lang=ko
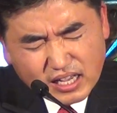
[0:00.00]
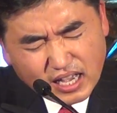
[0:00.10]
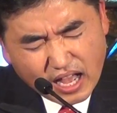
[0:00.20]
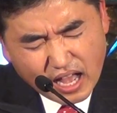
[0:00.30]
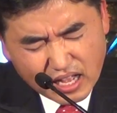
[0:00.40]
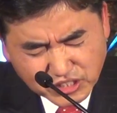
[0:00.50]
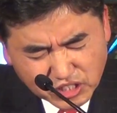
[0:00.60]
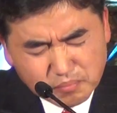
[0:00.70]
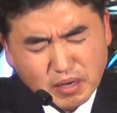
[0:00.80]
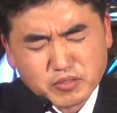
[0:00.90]

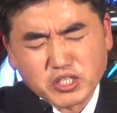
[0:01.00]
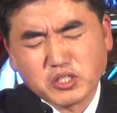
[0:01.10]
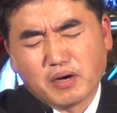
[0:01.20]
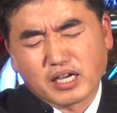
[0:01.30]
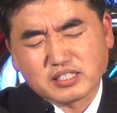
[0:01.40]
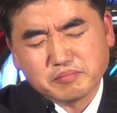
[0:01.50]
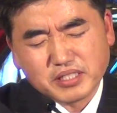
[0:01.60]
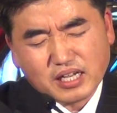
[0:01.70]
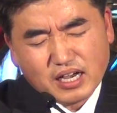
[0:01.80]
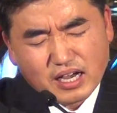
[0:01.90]
간절한 마음으로
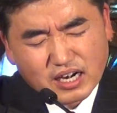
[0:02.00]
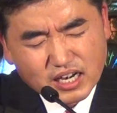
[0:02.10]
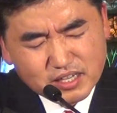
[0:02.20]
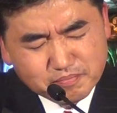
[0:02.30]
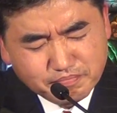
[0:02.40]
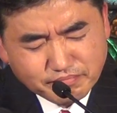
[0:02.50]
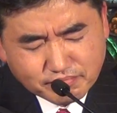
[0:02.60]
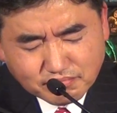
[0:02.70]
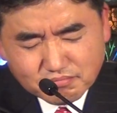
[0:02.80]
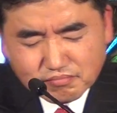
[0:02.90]
기도하겠습니다.
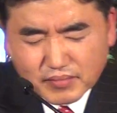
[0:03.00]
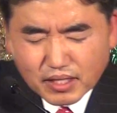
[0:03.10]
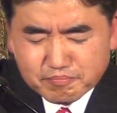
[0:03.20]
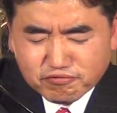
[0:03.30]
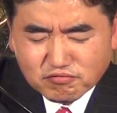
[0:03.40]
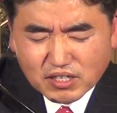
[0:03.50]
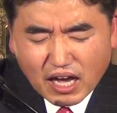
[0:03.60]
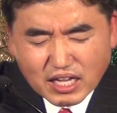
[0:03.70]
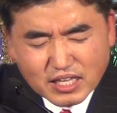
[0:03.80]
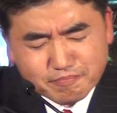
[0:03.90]
하나님
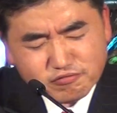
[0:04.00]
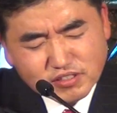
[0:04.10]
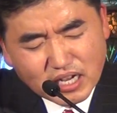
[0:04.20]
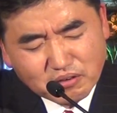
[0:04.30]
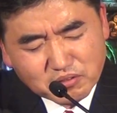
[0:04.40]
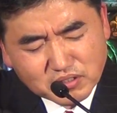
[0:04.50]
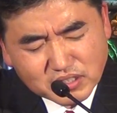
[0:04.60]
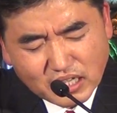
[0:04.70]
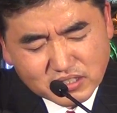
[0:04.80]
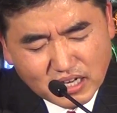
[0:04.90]
풍랑이 풍랑으로
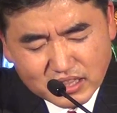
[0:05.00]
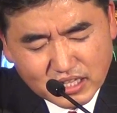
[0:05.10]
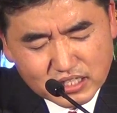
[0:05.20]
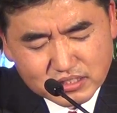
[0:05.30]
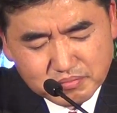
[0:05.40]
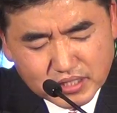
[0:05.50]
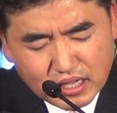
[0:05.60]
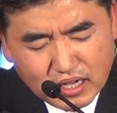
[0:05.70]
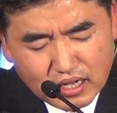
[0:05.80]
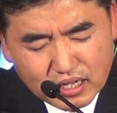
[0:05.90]
끝나서는 안
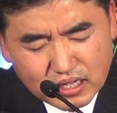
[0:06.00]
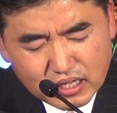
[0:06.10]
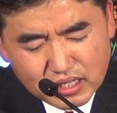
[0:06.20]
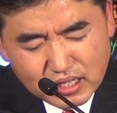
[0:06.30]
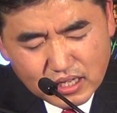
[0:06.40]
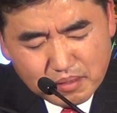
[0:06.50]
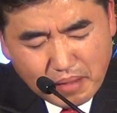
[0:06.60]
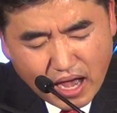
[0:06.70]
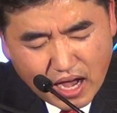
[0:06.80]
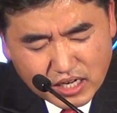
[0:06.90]
되겠습니다.
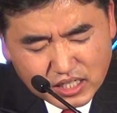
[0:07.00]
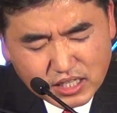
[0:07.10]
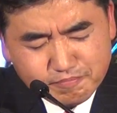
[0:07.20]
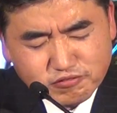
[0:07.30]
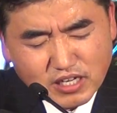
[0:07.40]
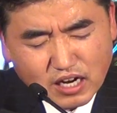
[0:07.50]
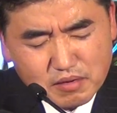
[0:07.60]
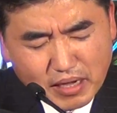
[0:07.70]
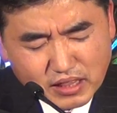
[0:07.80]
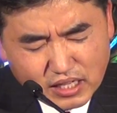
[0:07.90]
많이
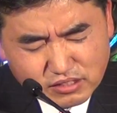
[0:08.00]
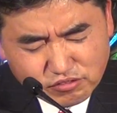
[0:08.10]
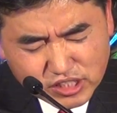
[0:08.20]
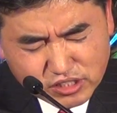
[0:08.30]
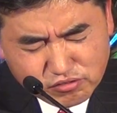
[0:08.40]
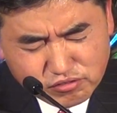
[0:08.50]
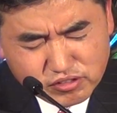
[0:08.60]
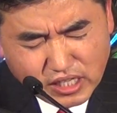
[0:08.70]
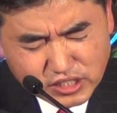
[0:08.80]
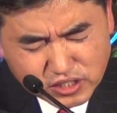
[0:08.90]
풍랑을 만난 우리
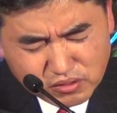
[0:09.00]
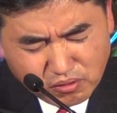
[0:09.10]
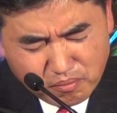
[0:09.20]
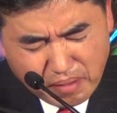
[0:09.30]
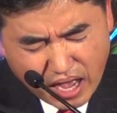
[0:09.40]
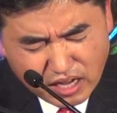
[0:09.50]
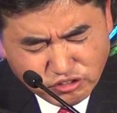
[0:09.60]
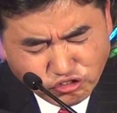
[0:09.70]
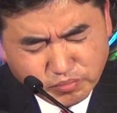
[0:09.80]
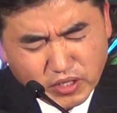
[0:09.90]
식구들 계시고
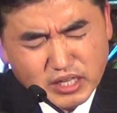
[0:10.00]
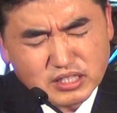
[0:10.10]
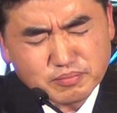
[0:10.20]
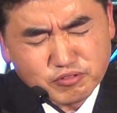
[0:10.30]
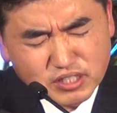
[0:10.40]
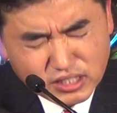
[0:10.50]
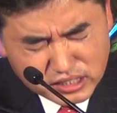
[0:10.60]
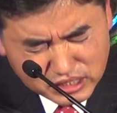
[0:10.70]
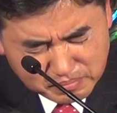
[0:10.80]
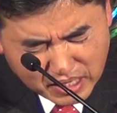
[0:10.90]
많은 주변에 있는 분들이
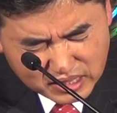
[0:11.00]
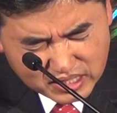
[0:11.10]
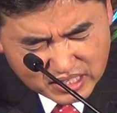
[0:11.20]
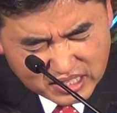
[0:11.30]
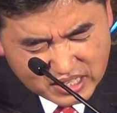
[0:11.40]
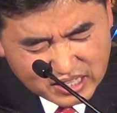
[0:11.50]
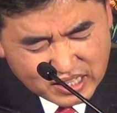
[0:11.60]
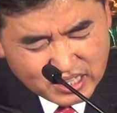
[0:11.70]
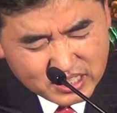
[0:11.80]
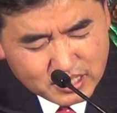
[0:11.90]
있지만
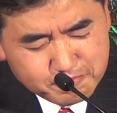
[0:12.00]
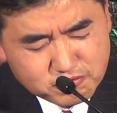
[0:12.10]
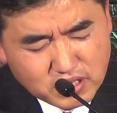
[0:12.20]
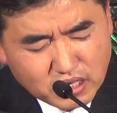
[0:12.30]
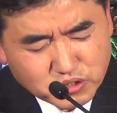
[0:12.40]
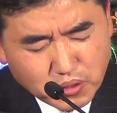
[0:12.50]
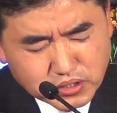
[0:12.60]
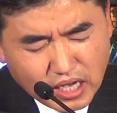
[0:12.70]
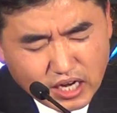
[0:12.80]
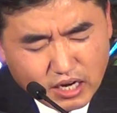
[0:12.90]
이 풍랑
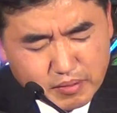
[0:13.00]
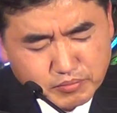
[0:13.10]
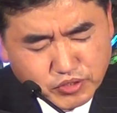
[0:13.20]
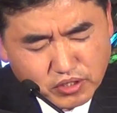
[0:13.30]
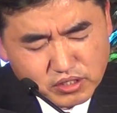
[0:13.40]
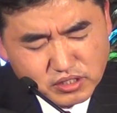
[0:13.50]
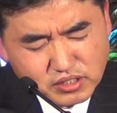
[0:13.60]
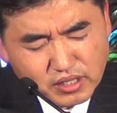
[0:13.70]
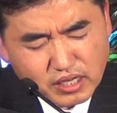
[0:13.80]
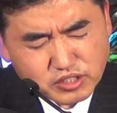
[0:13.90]
속에서 하나님의 음성을
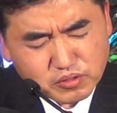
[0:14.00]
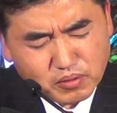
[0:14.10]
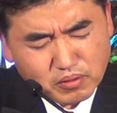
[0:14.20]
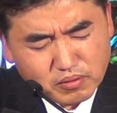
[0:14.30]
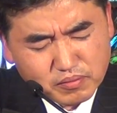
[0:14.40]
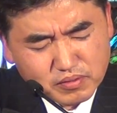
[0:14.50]
듣게 하시고